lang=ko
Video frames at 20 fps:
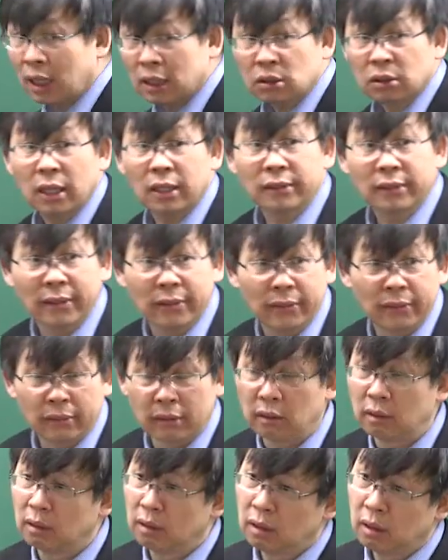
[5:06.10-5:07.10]
하셔야
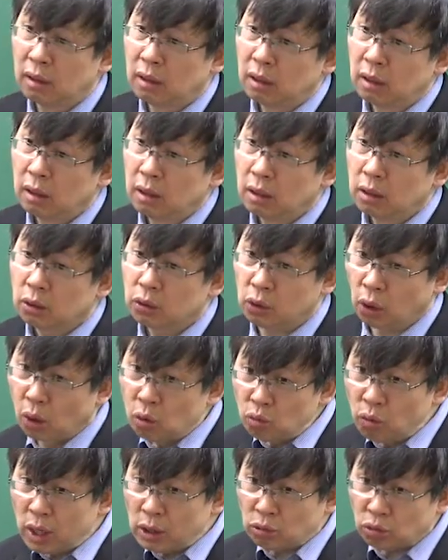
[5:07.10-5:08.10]
돼요.
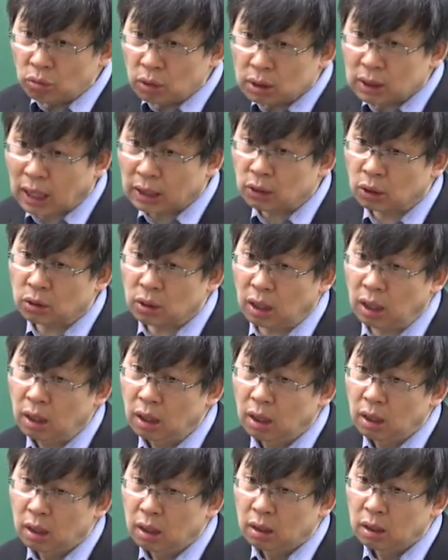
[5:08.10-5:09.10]
경우의 수를
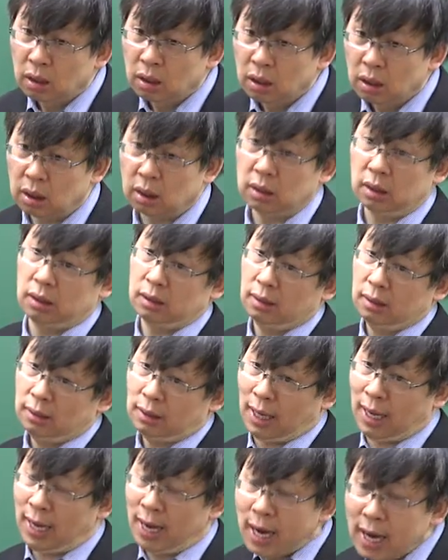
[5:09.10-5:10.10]
따져서 예,
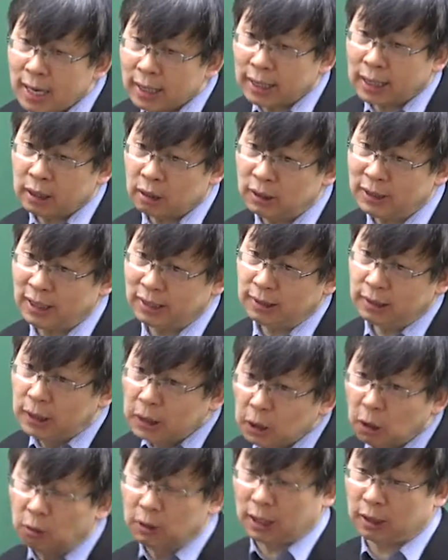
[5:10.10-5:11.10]
다양하게 이걸 이제
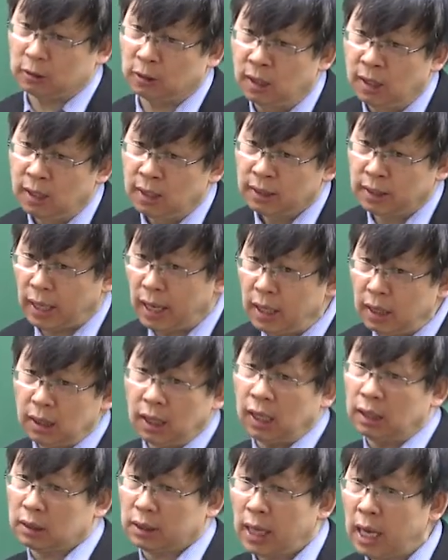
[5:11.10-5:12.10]
응용을 하는 게임,
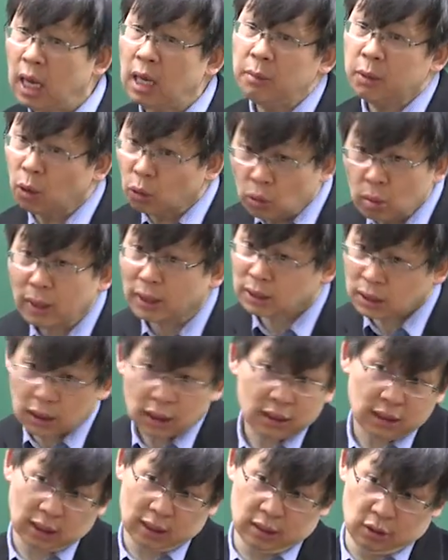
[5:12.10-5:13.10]
게임으로도
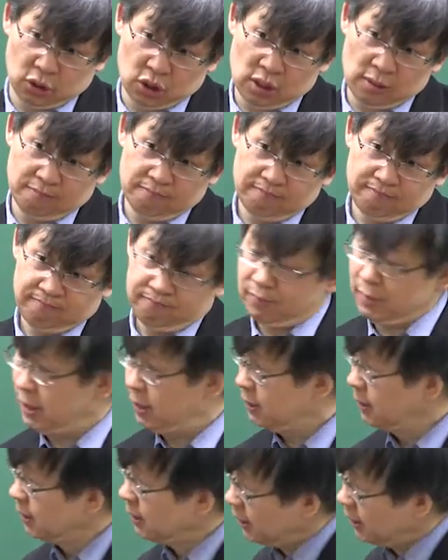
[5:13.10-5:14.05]
마찬가지잖아요. 그죠? 네.